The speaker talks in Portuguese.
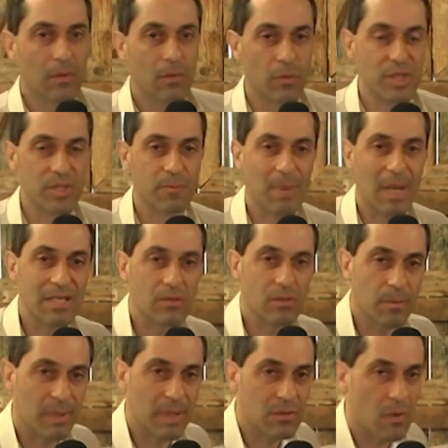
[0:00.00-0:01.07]
o espaço
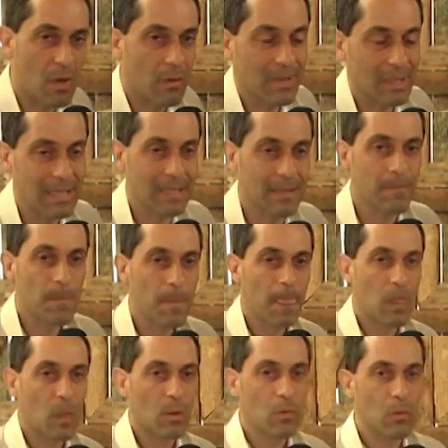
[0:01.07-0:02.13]
do pessoal aqui,
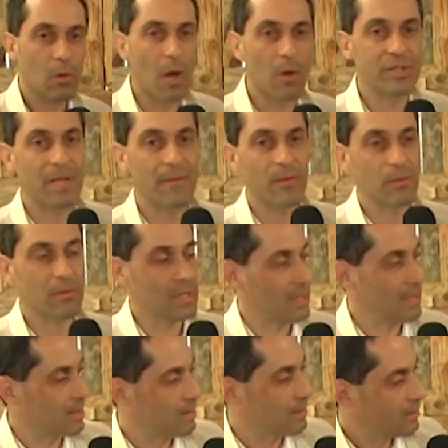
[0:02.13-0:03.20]
o Gaúcho da
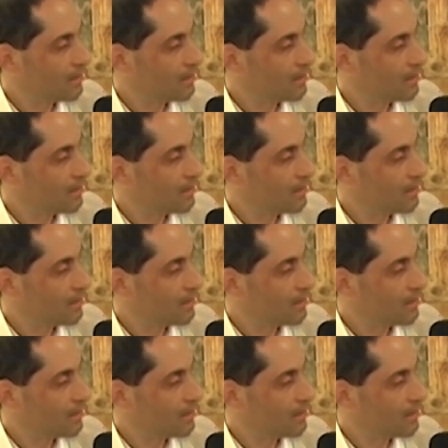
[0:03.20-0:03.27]
Fronteira.